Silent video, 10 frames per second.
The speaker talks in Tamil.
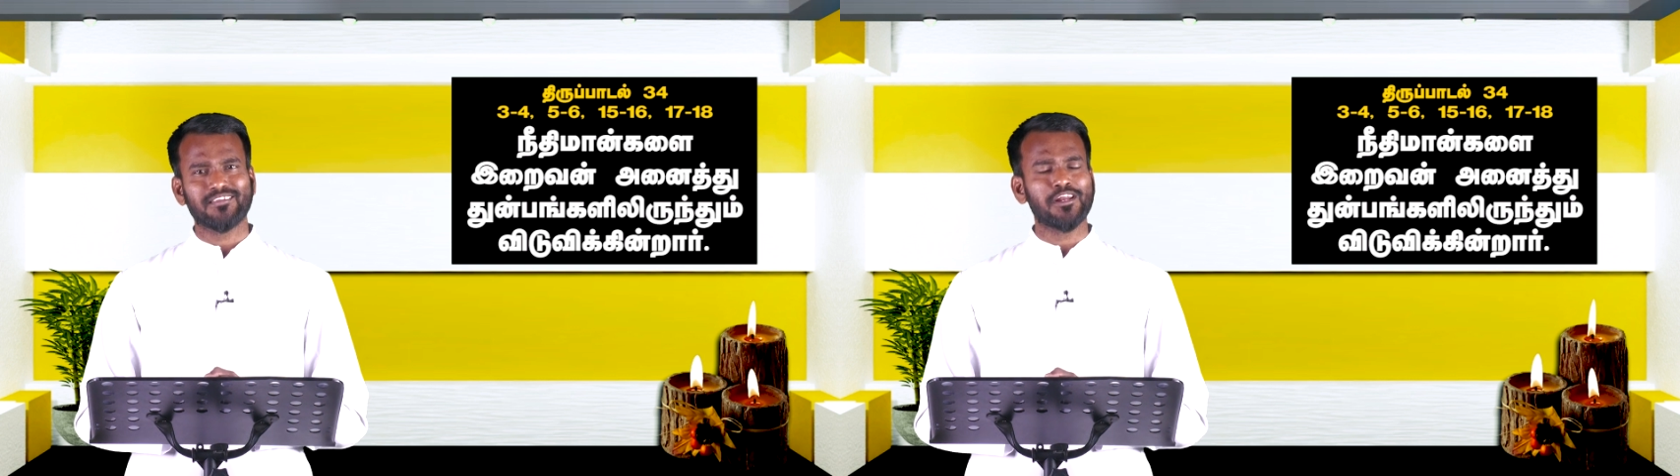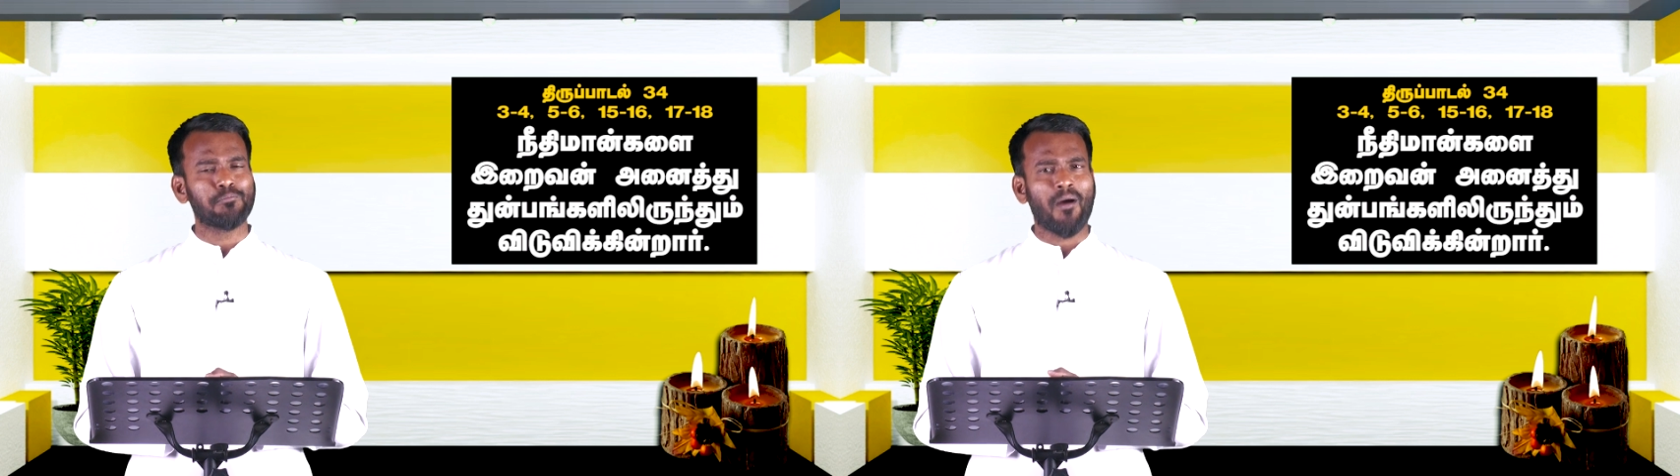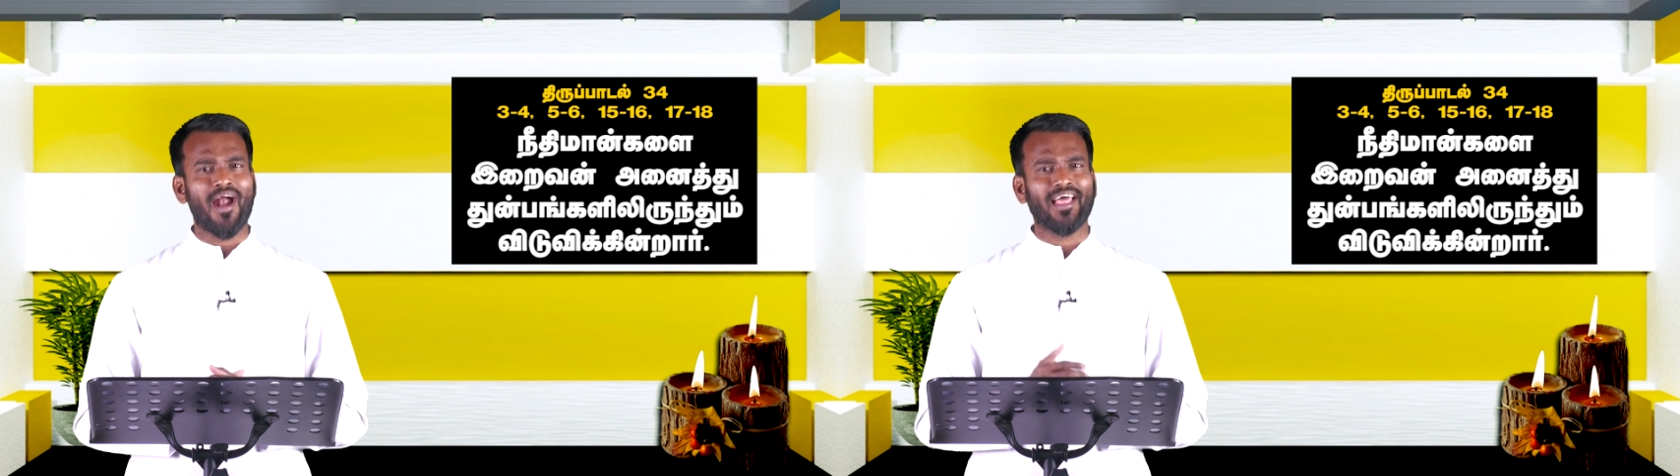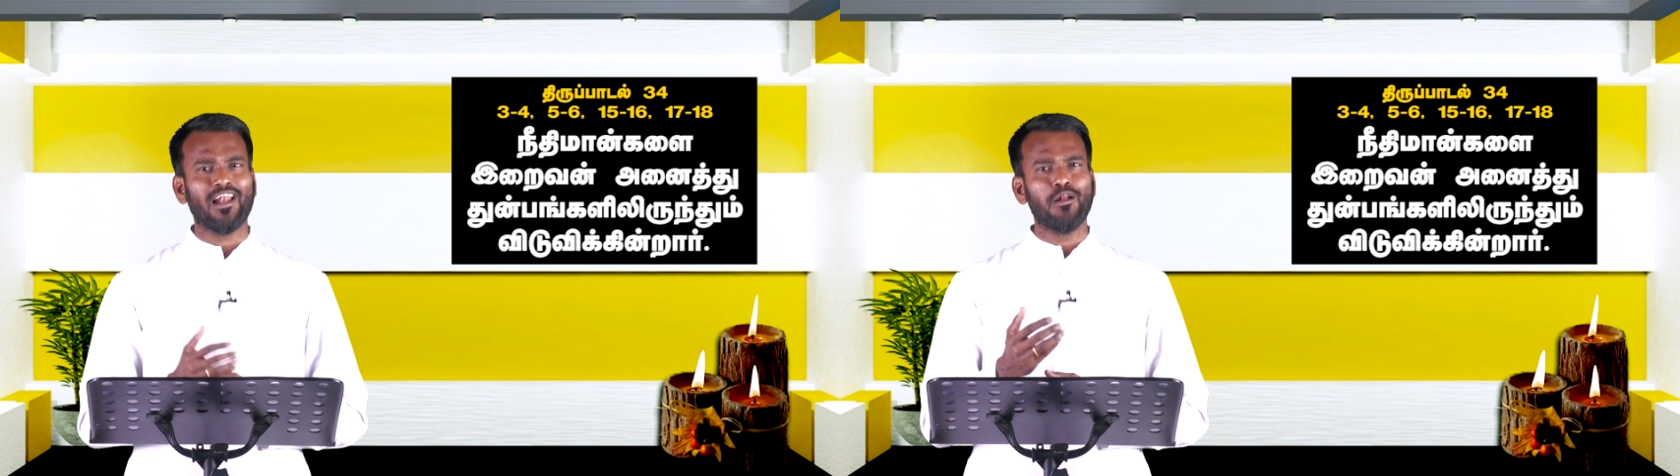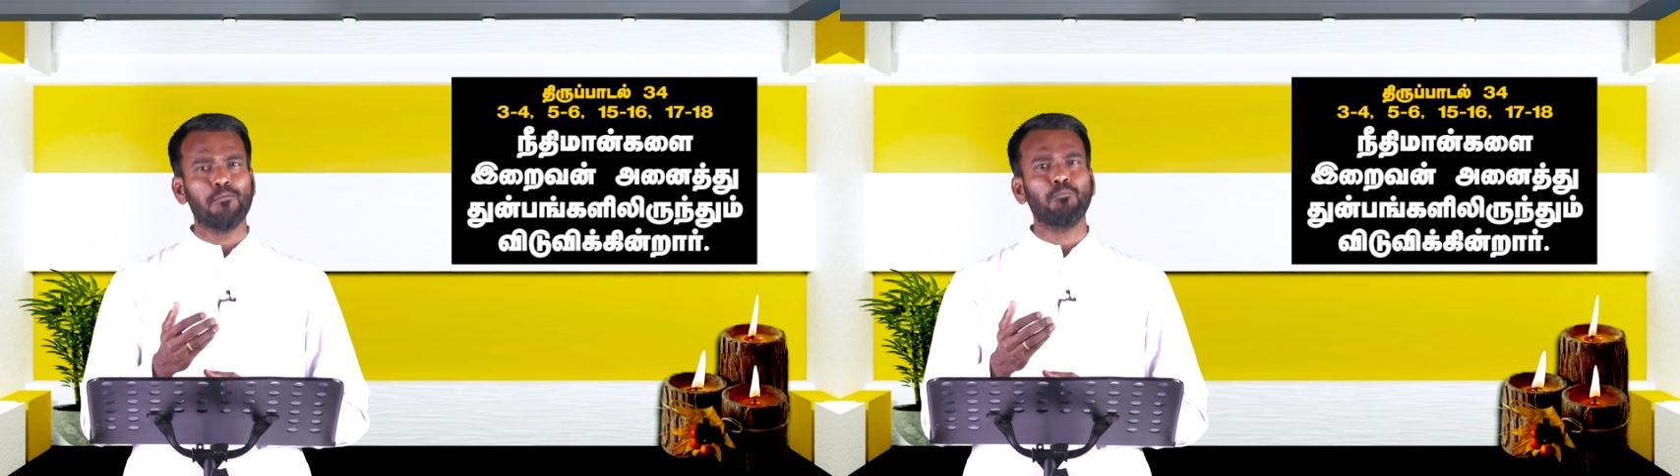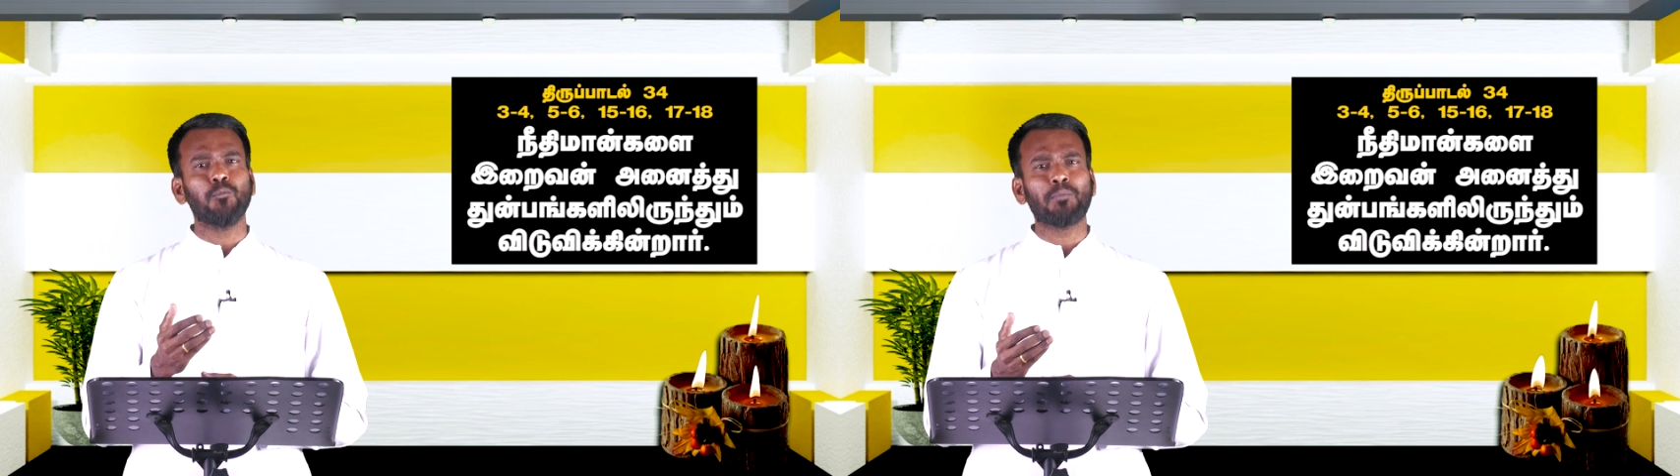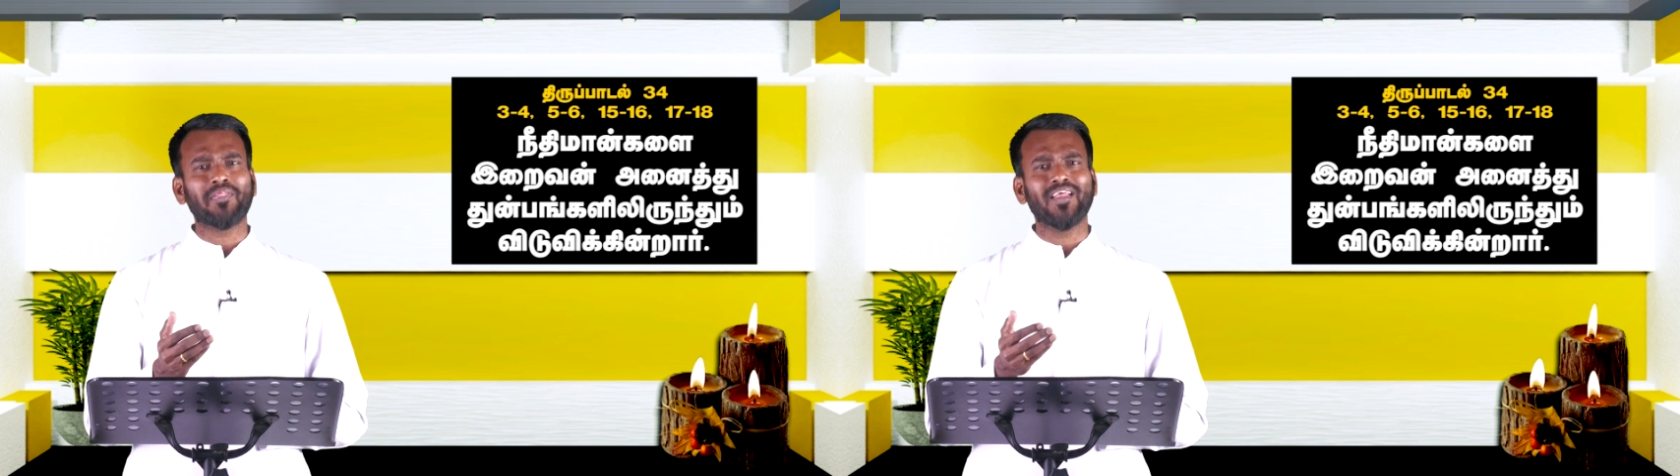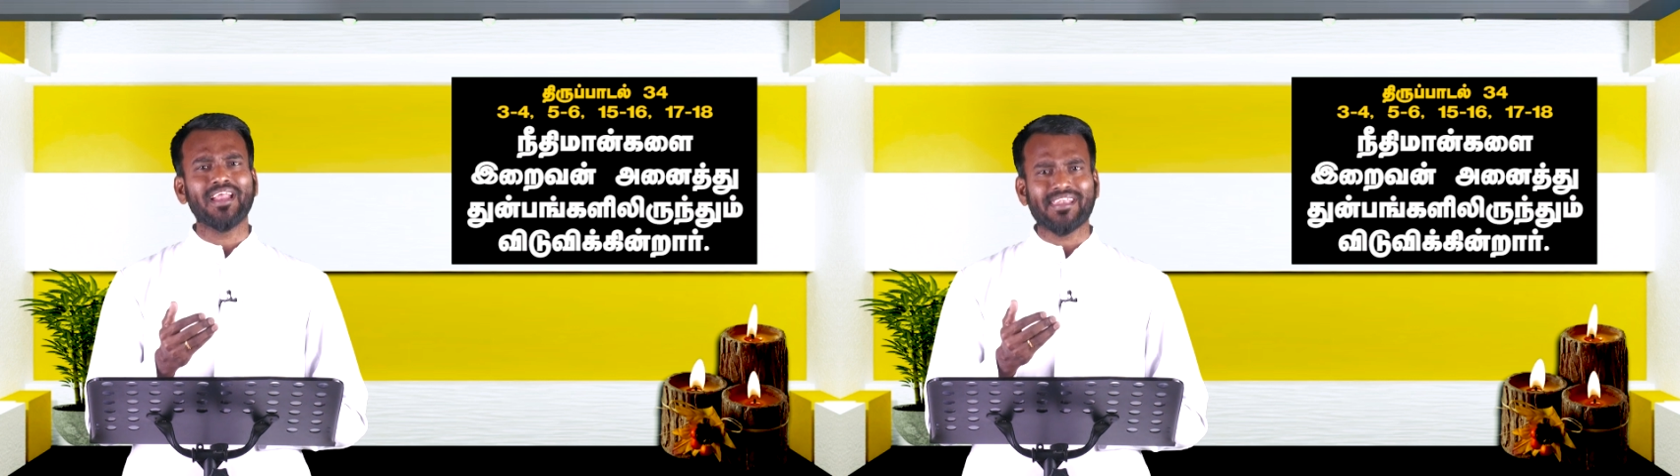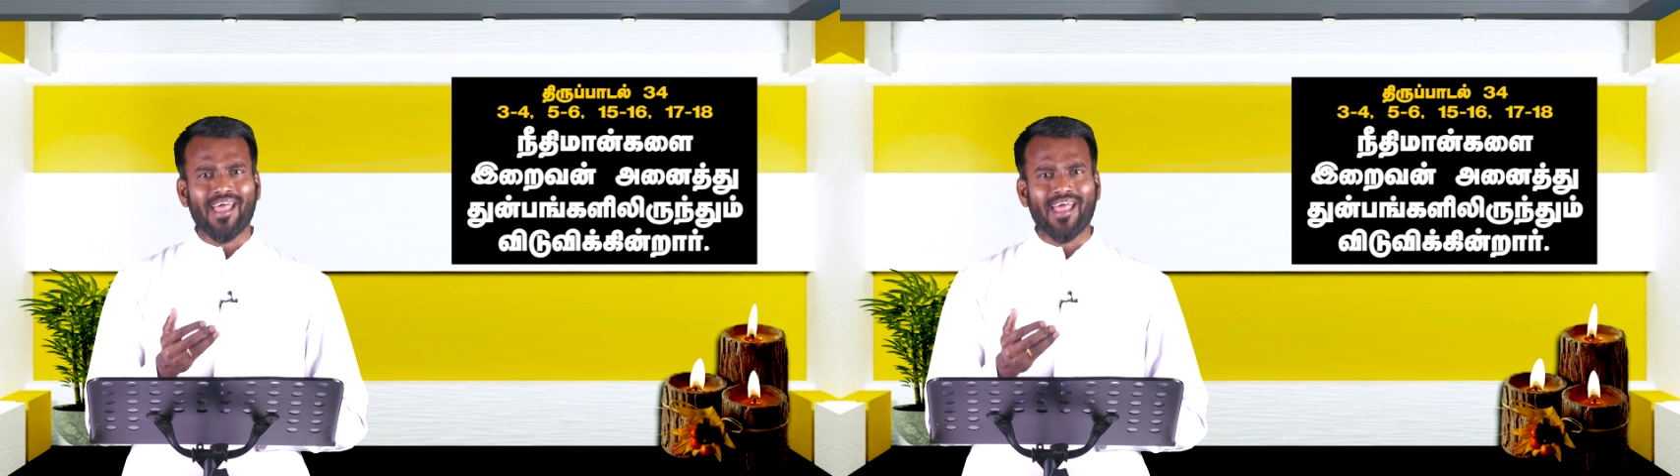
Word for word: திருப்பாடல் முப்பத்தி